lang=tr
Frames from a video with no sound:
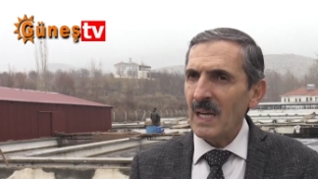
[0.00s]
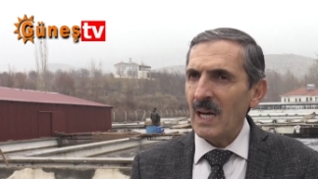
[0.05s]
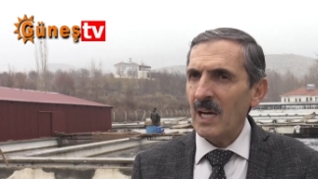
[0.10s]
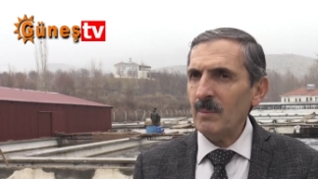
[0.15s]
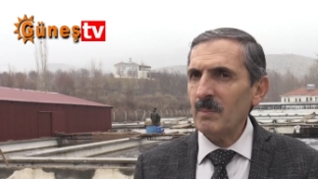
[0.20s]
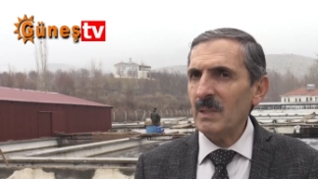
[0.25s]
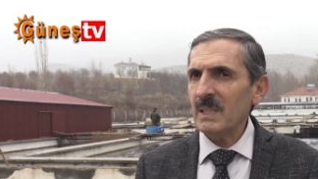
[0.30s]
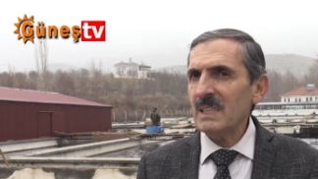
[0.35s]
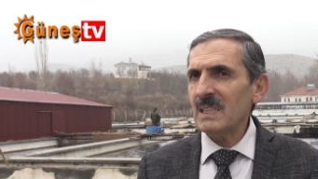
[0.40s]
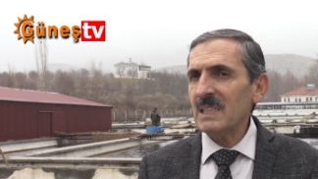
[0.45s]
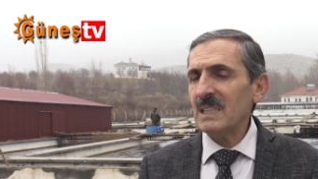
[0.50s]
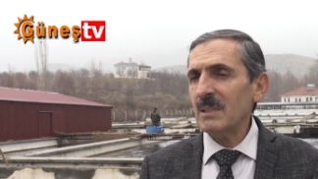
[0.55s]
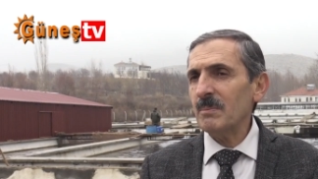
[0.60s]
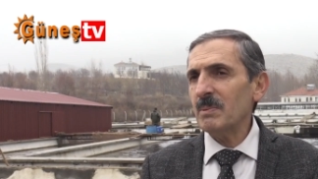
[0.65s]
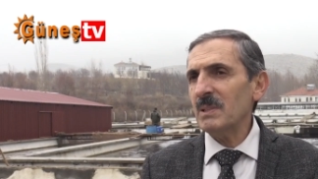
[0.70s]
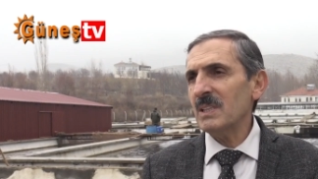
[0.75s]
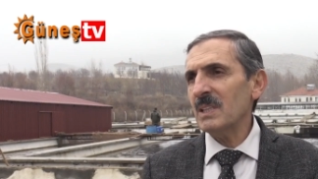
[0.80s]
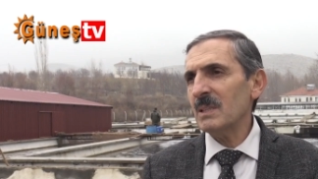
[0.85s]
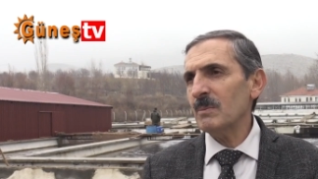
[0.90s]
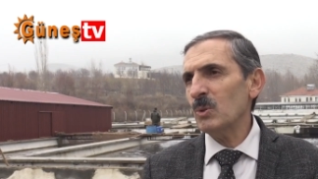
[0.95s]
ama
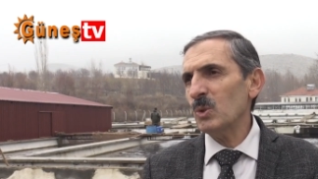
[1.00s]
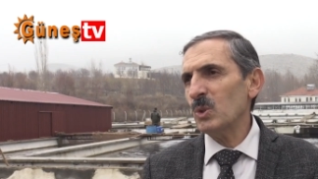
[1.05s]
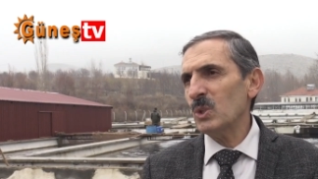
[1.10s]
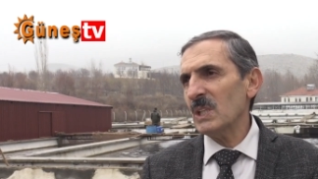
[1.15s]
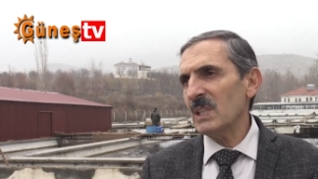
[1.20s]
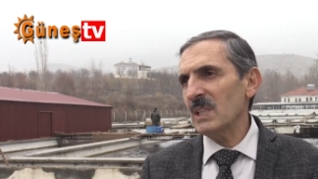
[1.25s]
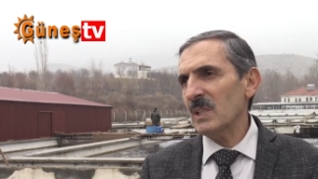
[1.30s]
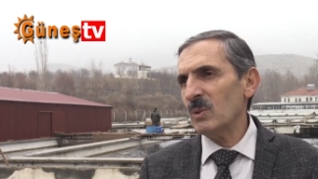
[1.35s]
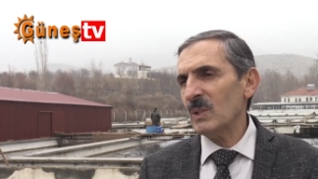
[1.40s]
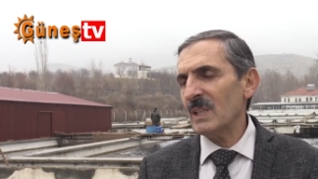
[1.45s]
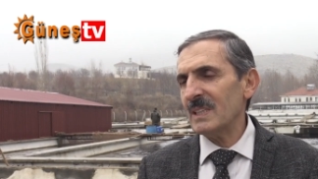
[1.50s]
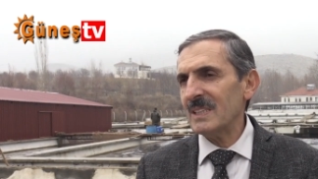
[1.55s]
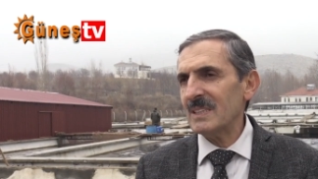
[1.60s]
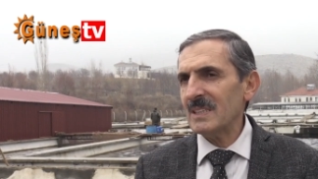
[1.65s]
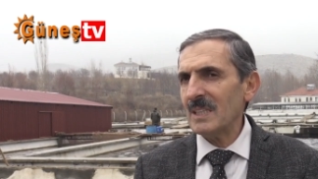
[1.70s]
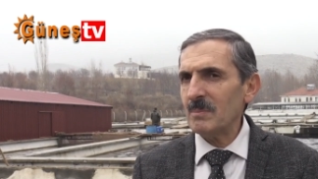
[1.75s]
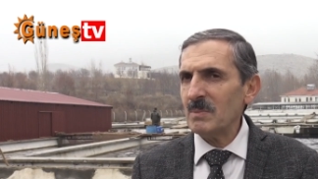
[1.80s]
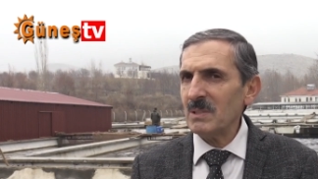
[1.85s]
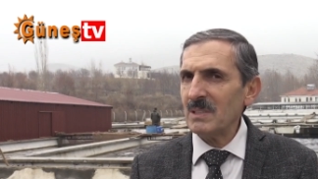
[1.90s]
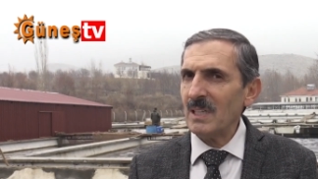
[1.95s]
2023 yılına
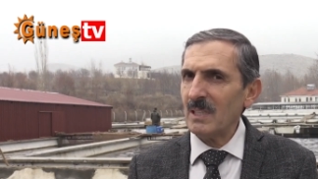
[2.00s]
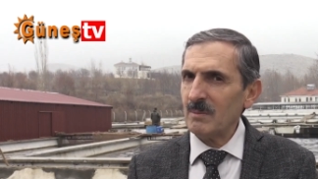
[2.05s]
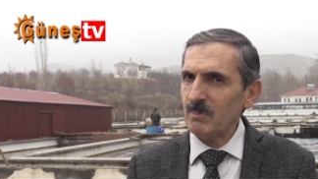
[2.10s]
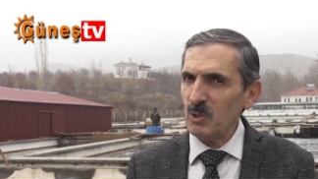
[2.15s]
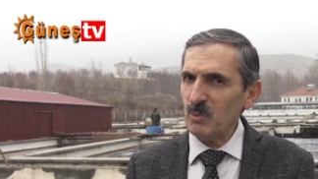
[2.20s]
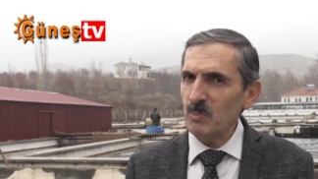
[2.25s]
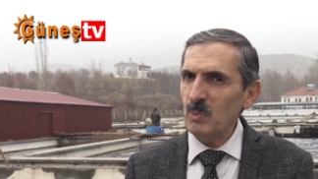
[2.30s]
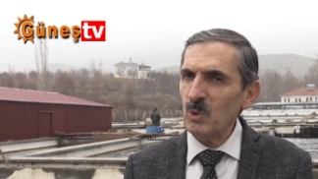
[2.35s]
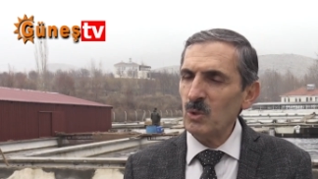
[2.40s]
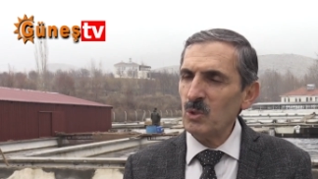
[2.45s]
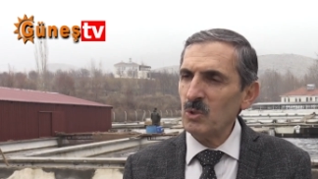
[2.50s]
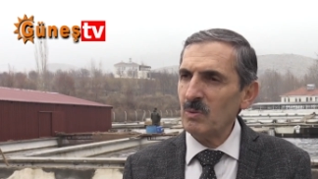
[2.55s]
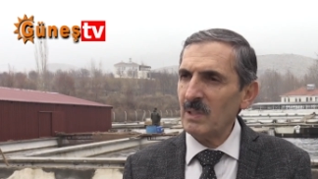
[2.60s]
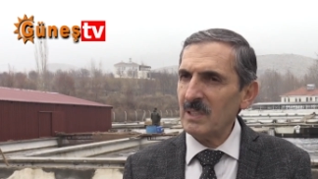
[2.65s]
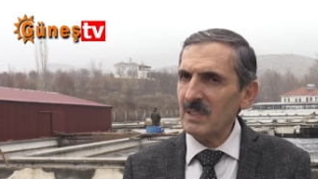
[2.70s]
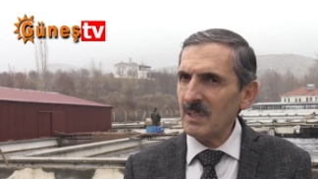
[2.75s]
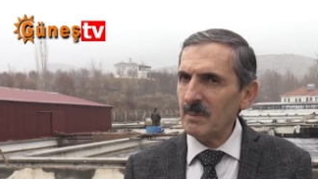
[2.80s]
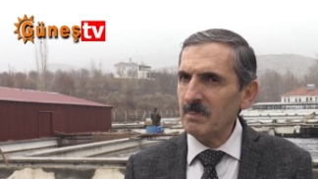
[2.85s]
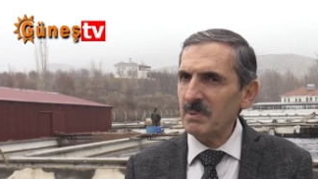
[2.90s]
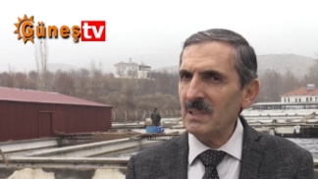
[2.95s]
üreteceğimiz de 60 milyon
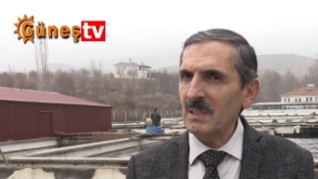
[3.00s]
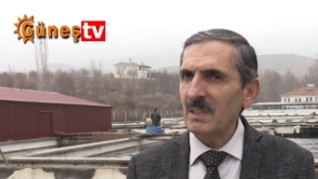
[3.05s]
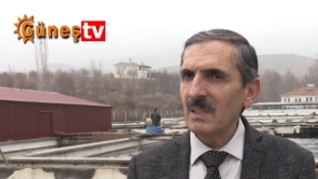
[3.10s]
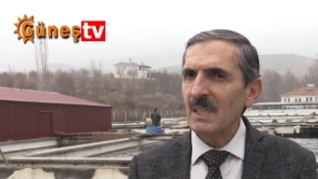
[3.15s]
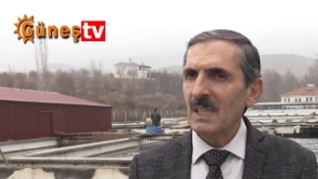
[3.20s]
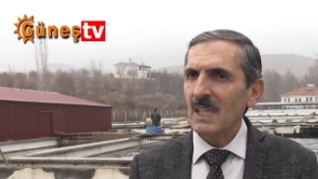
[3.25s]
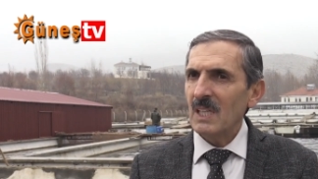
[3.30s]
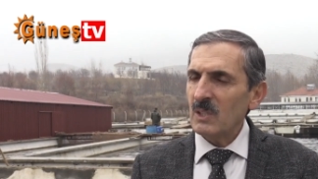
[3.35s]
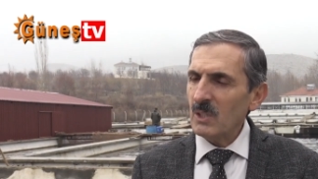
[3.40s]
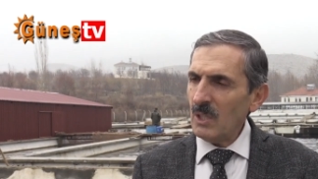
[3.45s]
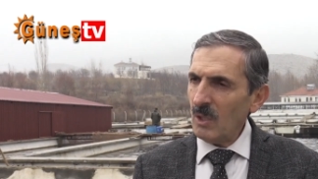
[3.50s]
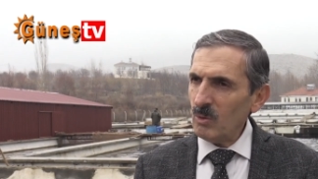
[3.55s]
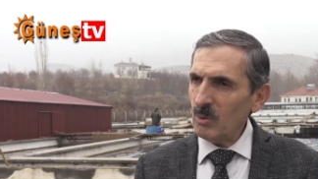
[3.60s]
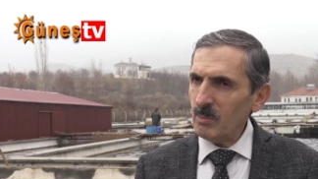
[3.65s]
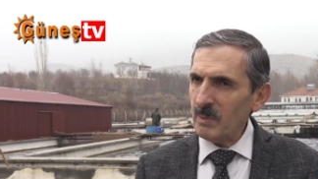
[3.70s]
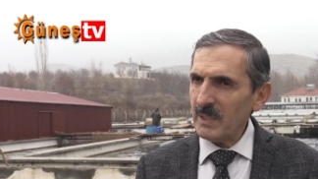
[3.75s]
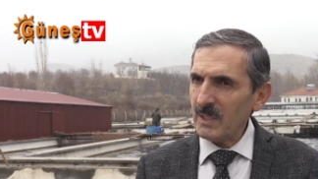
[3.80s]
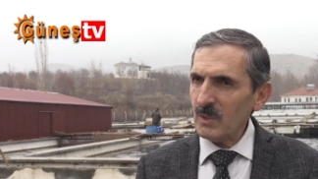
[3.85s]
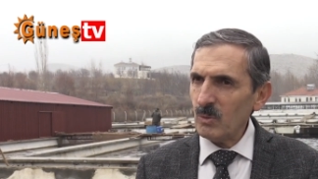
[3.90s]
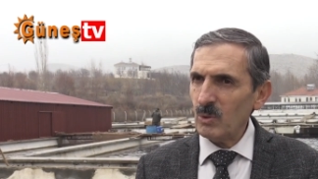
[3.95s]
civarında bir
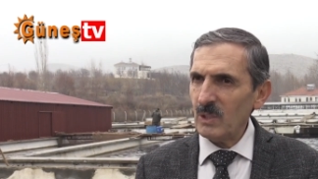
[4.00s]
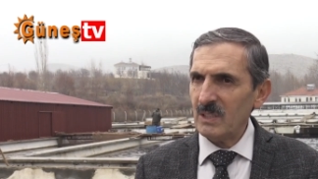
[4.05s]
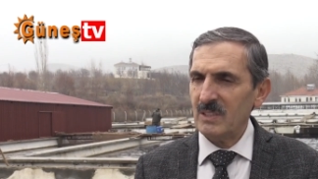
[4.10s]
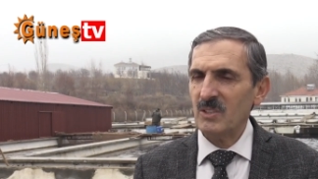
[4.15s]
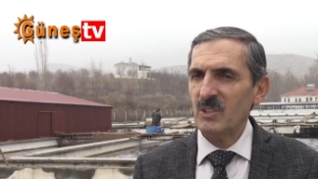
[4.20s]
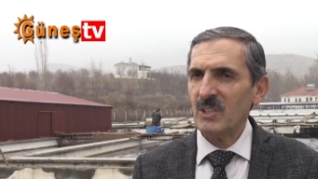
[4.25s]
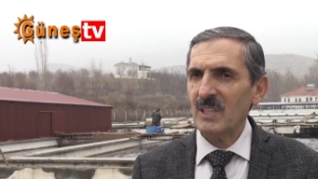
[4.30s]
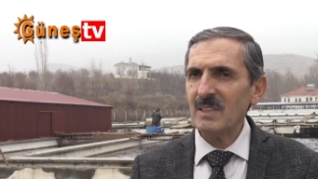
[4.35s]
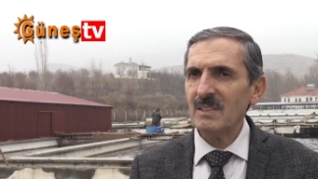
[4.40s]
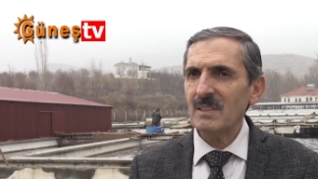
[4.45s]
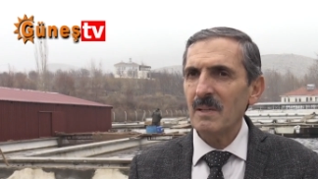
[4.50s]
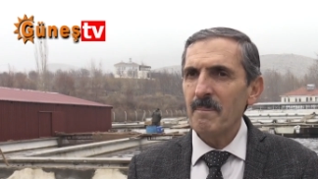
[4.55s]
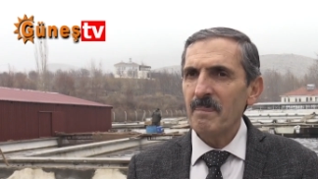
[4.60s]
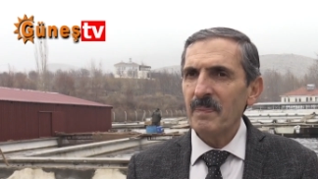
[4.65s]
yavru barık üreteceğiz.